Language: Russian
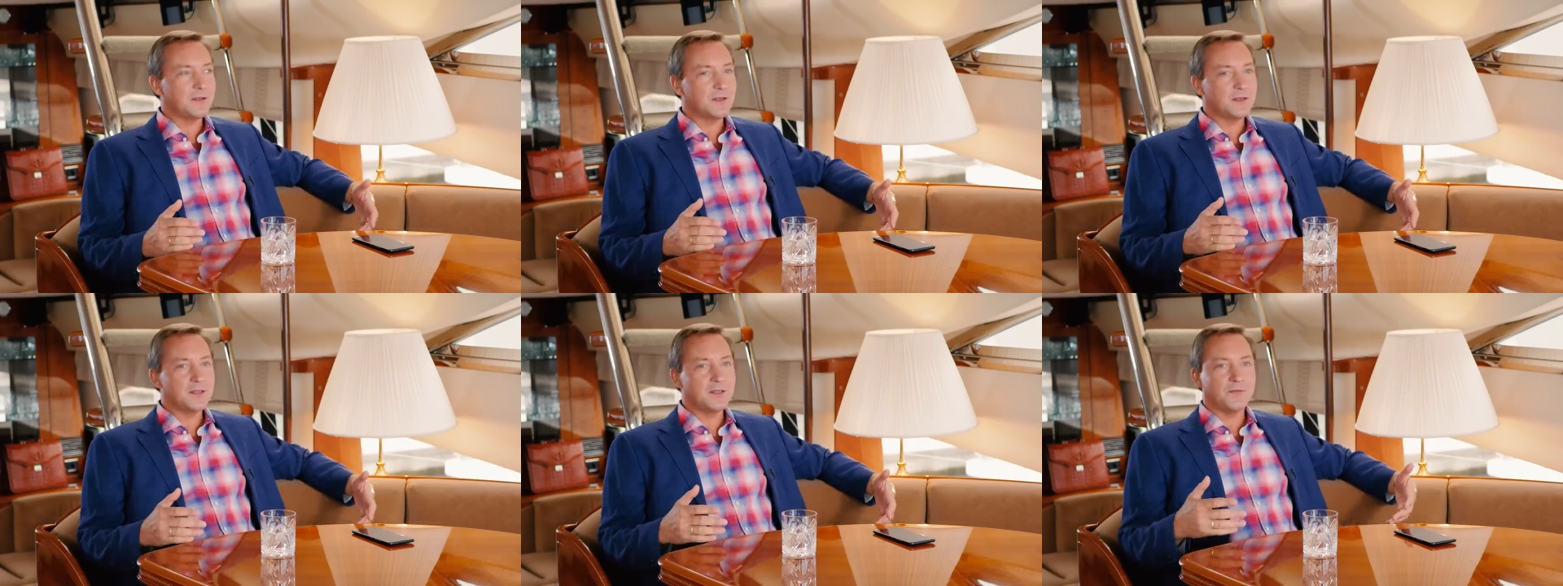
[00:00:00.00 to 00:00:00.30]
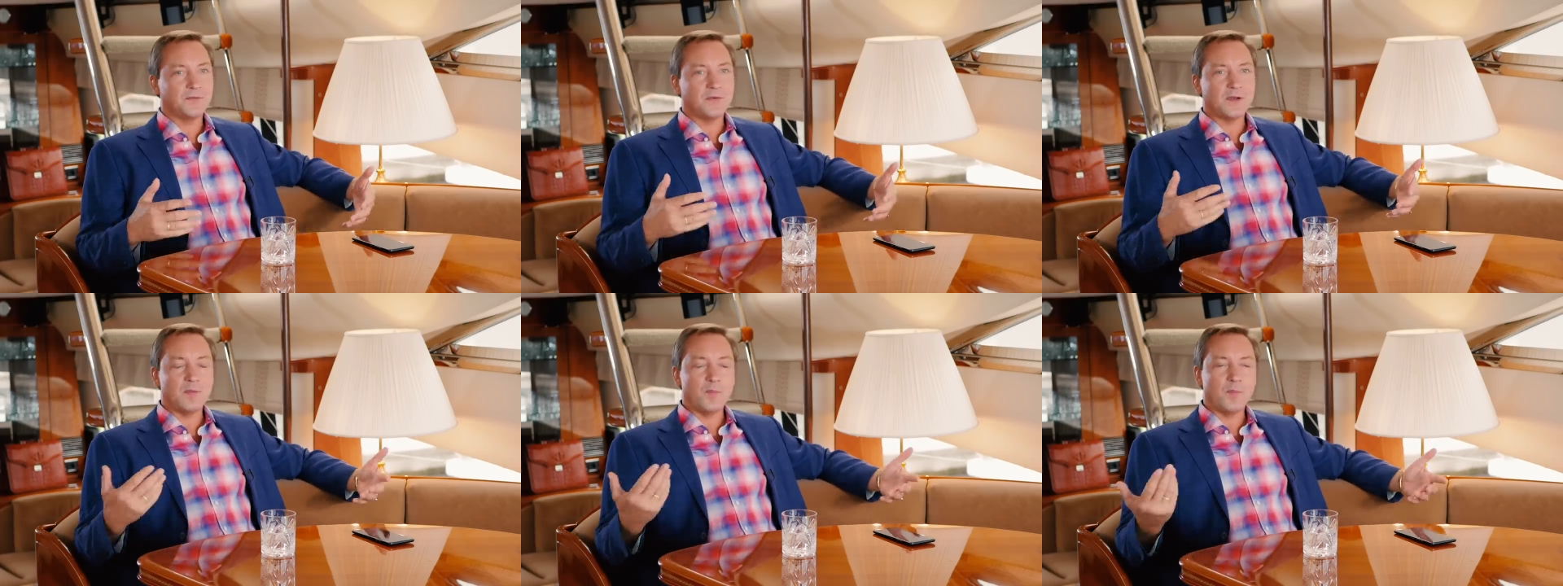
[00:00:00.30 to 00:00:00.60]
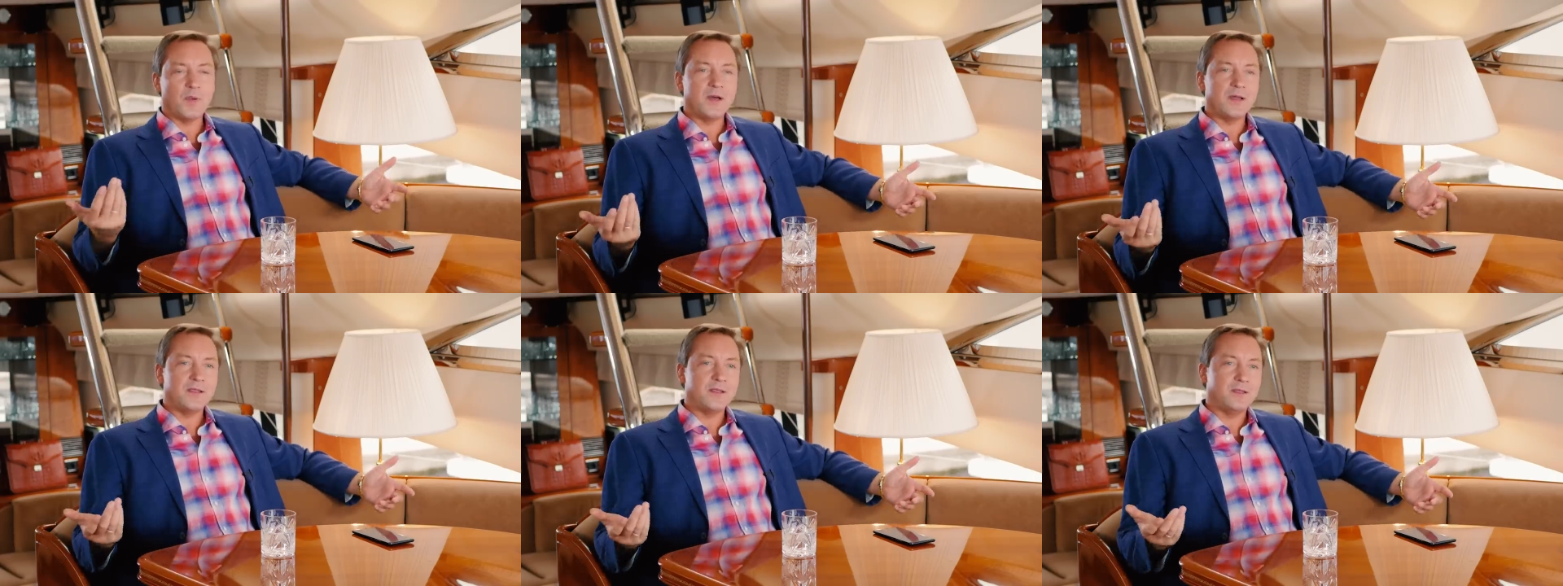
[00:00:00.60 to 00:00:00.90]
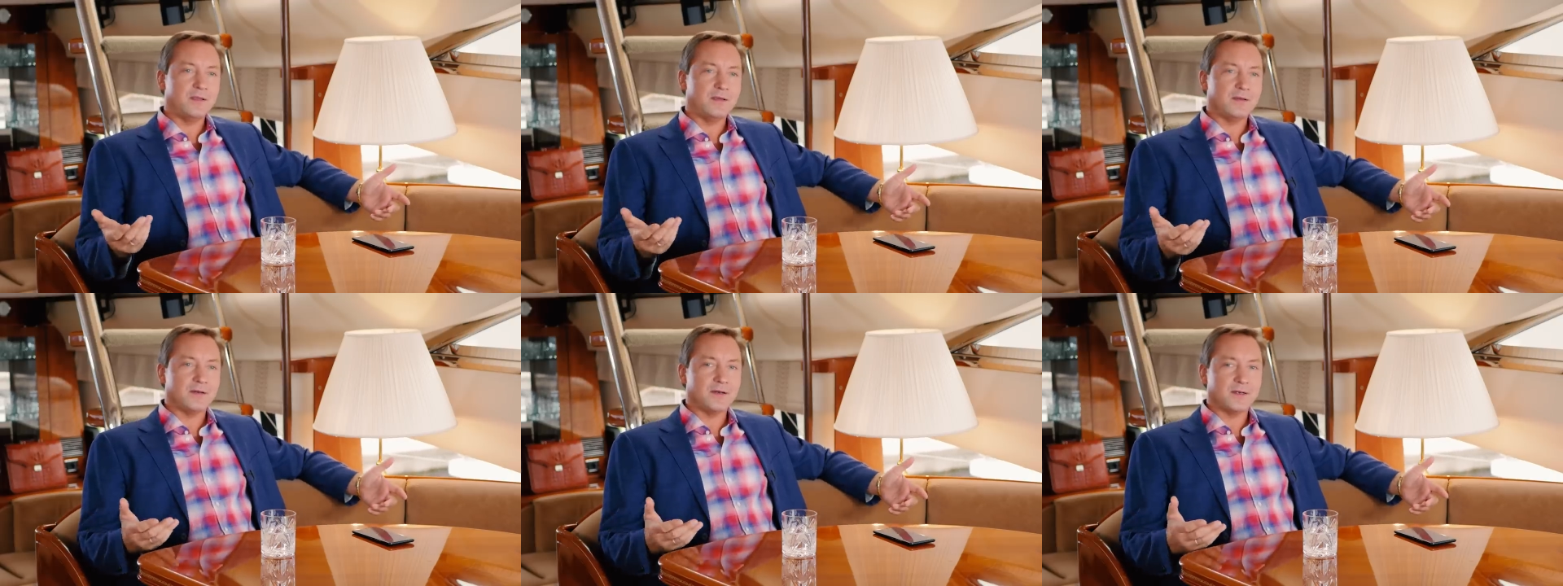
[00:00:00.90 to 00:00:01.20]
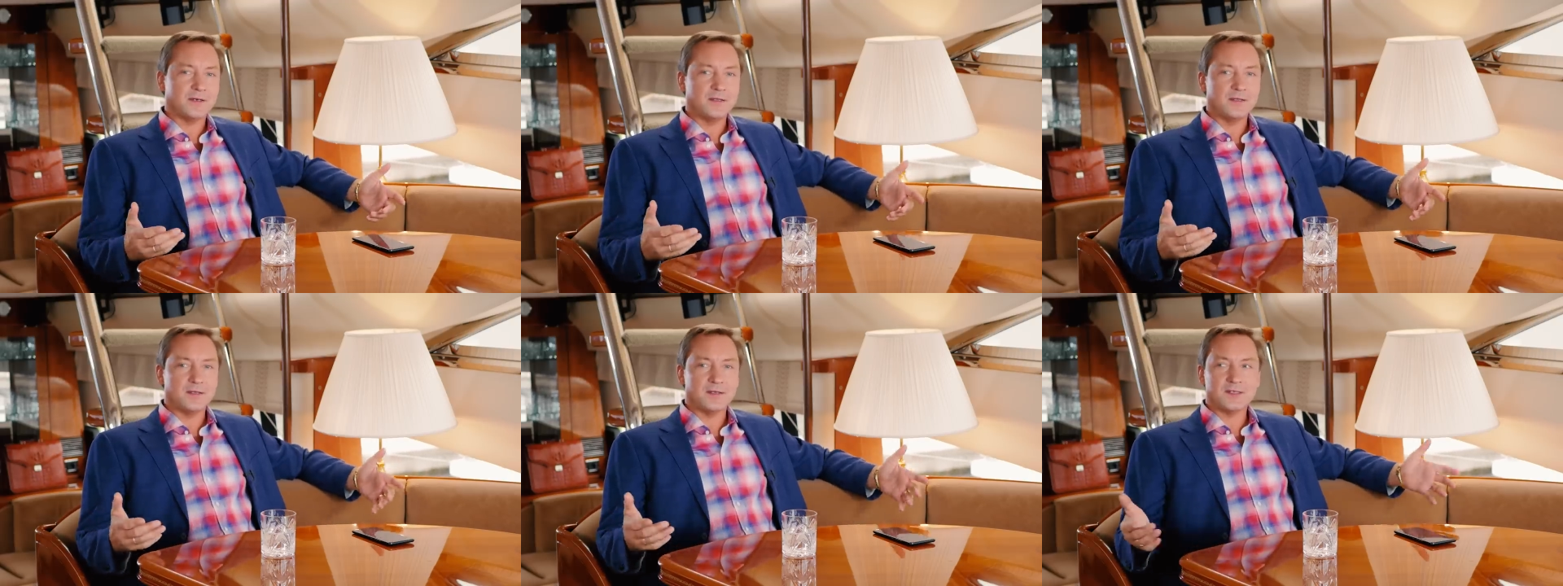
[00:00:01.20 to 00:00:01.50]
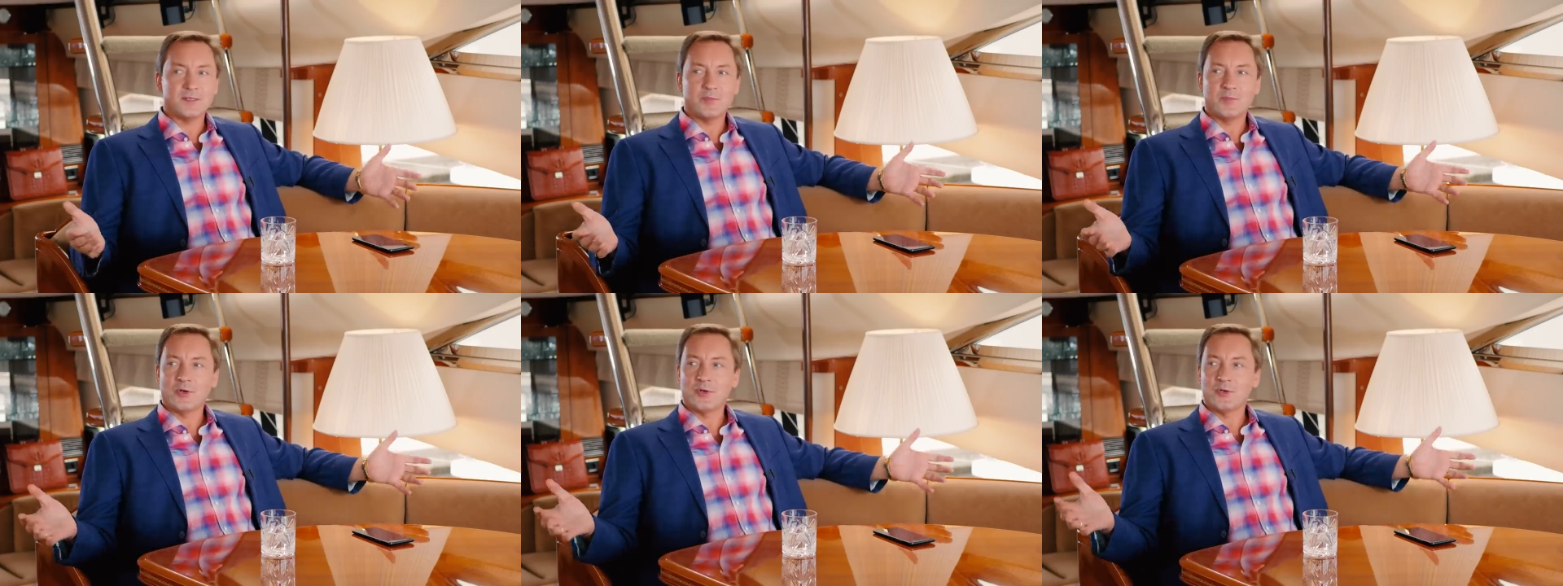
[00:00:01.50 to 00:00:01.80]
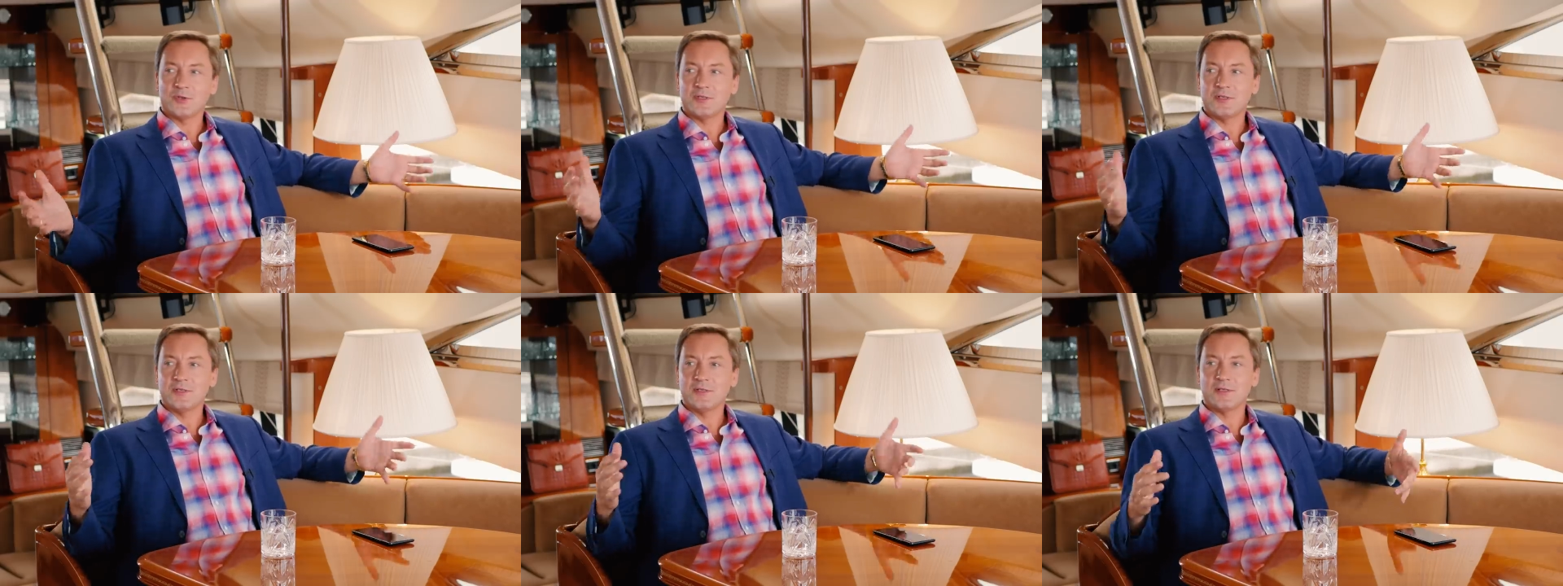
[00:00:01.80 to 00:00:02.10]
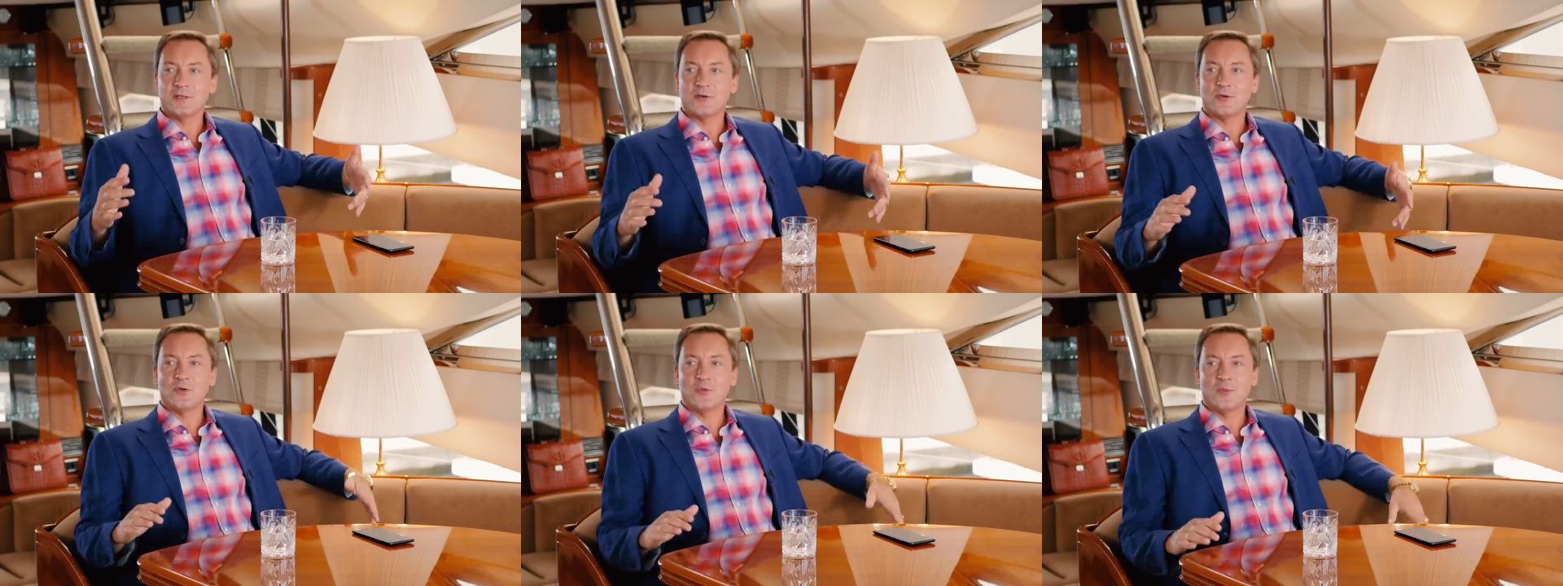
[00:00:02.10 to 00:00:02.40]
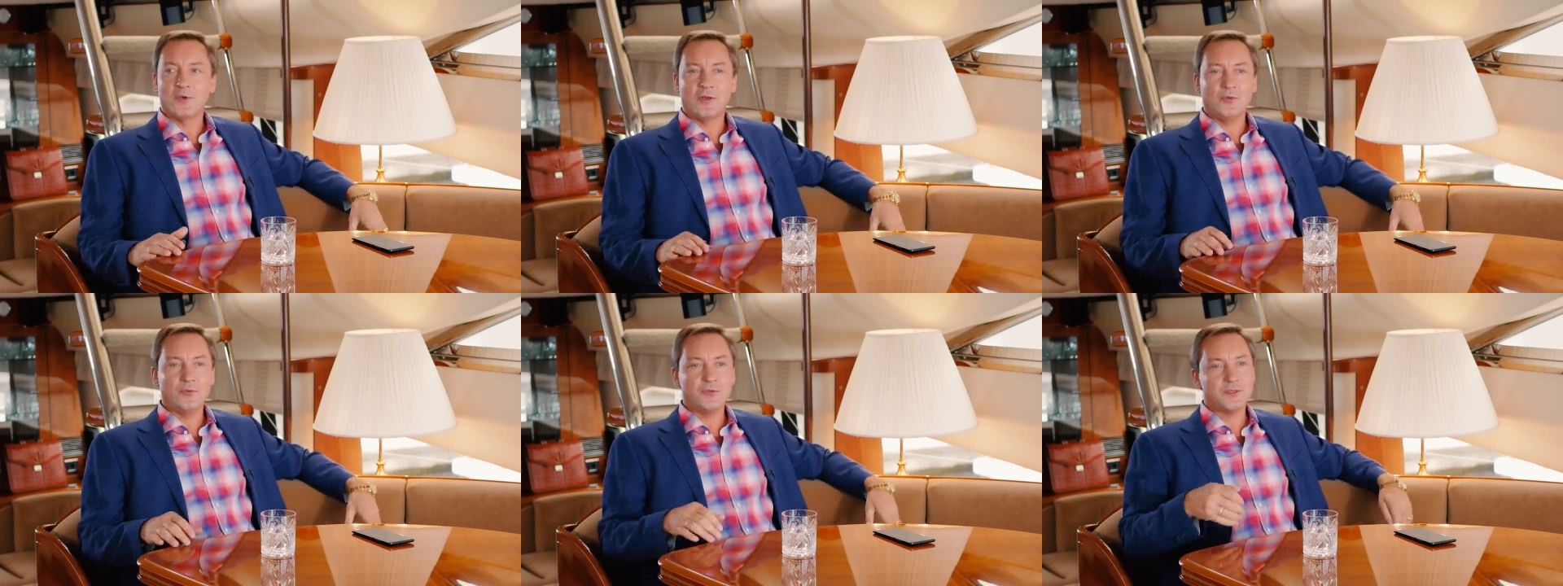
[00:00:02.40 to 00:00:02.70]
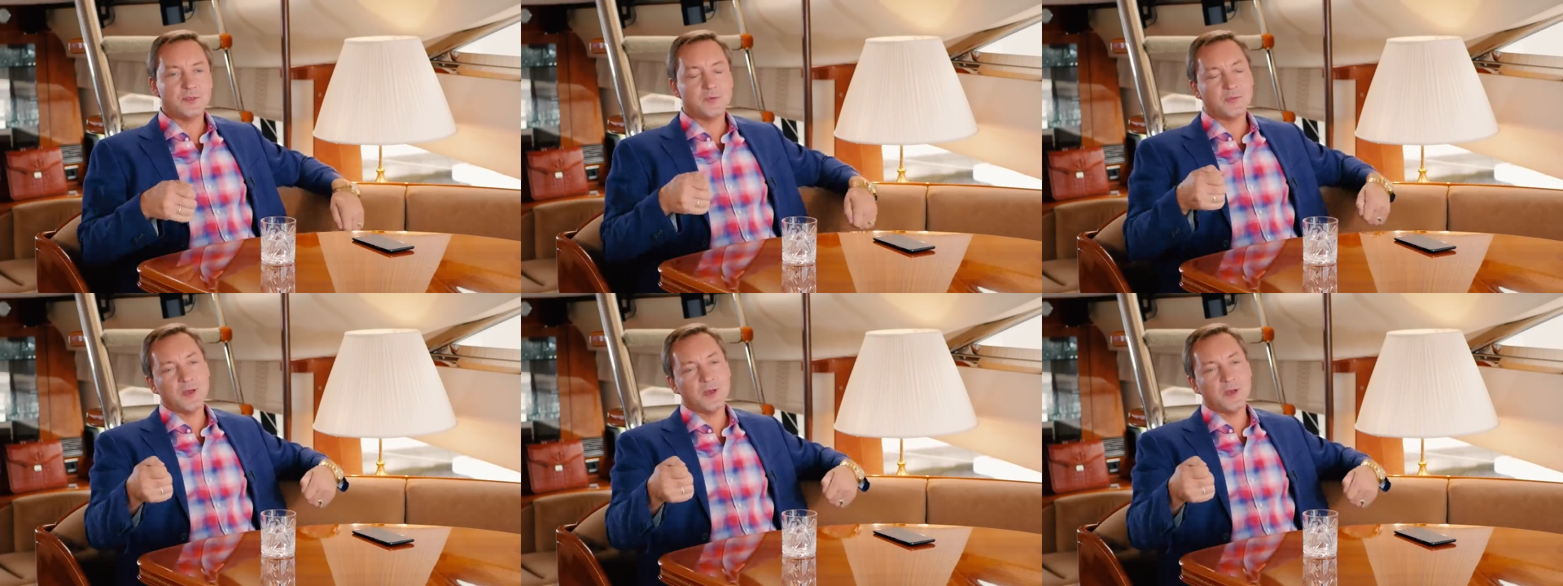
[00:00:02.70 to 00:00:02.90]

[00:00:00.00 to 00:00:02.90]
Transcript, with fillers: иногда в компании, когда собираются незнакомые люди,